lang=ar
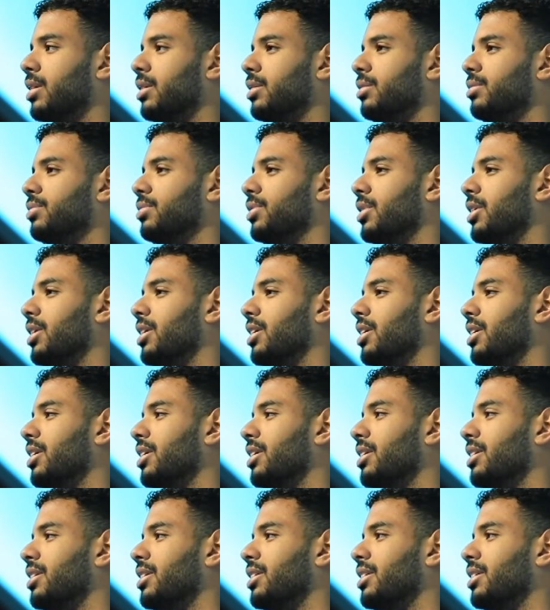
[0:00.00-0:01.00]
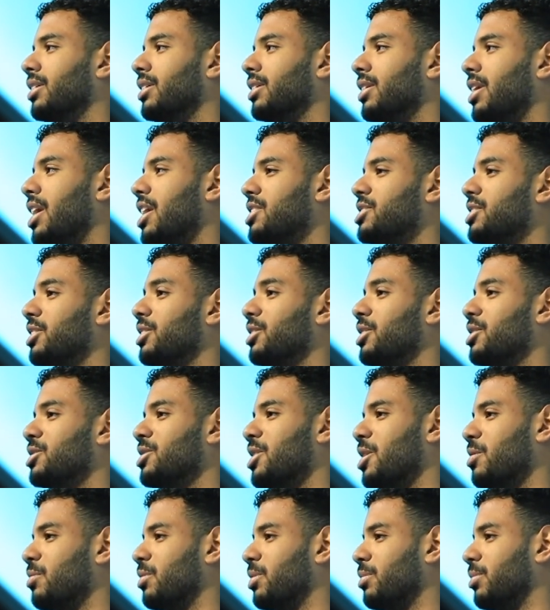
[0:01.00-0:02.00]
فحاشتني
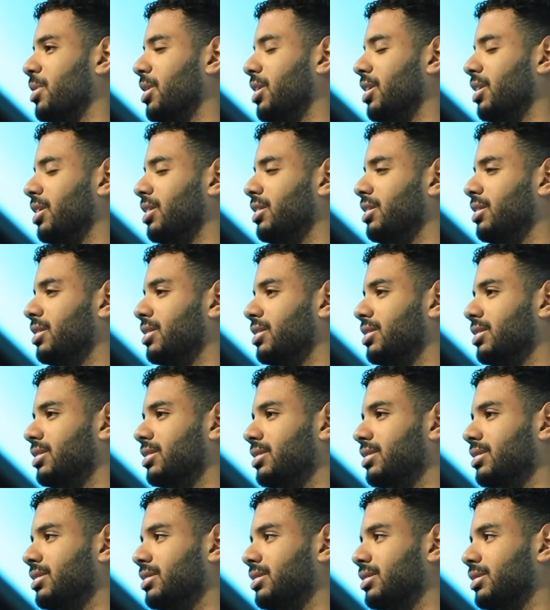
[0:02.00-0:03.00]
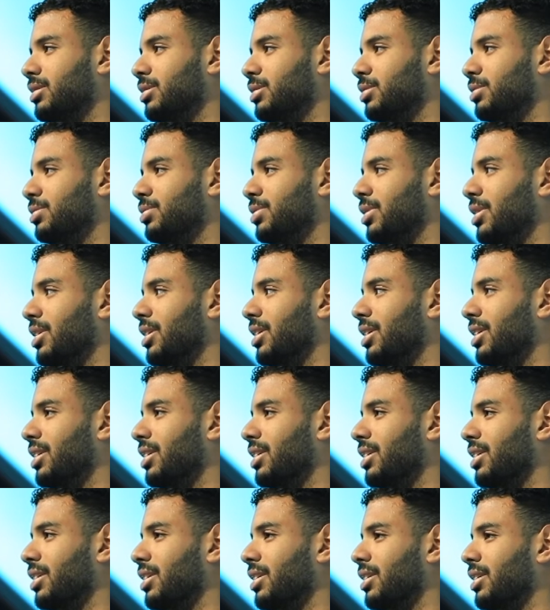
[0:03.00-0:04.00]
إصابة بريلي
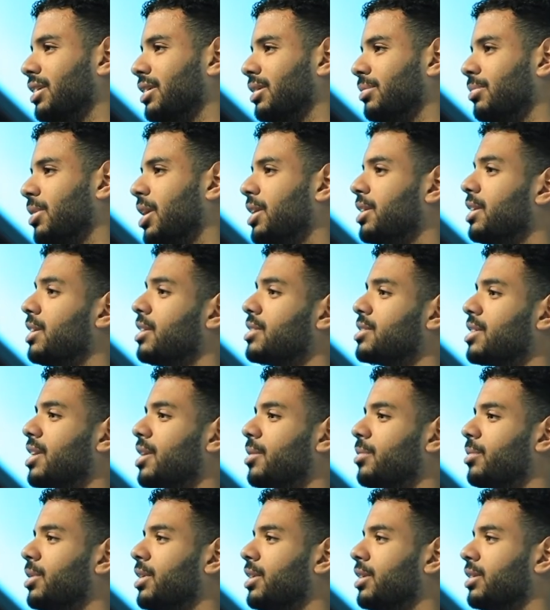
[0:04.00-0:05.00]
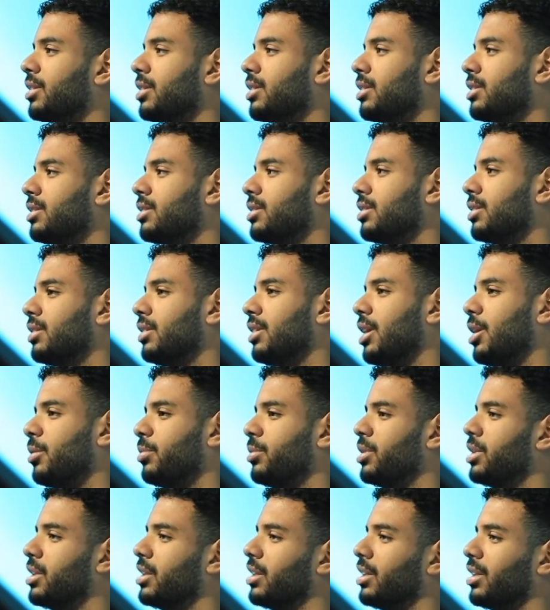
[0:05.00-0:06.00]
فبعد الإصابة قلت
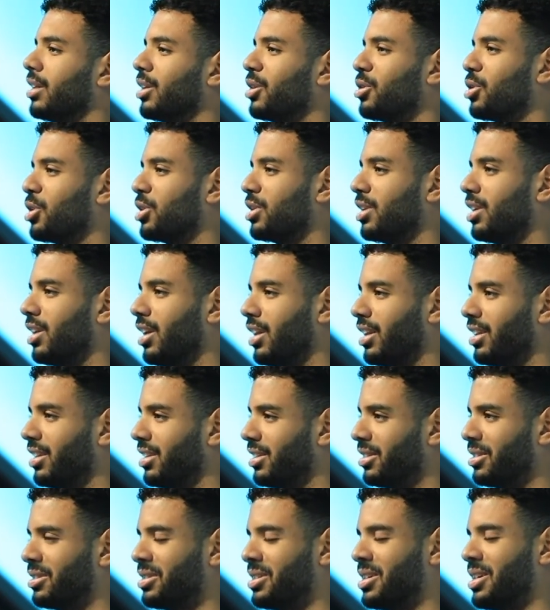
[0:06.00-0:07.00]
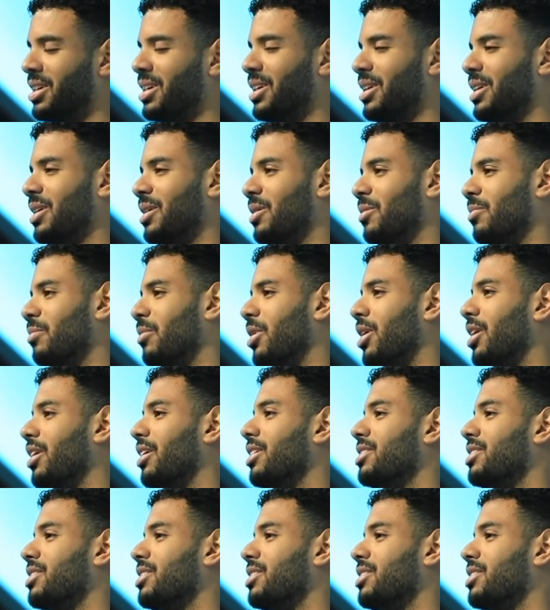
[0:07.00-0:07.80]
دام كرة اليد ما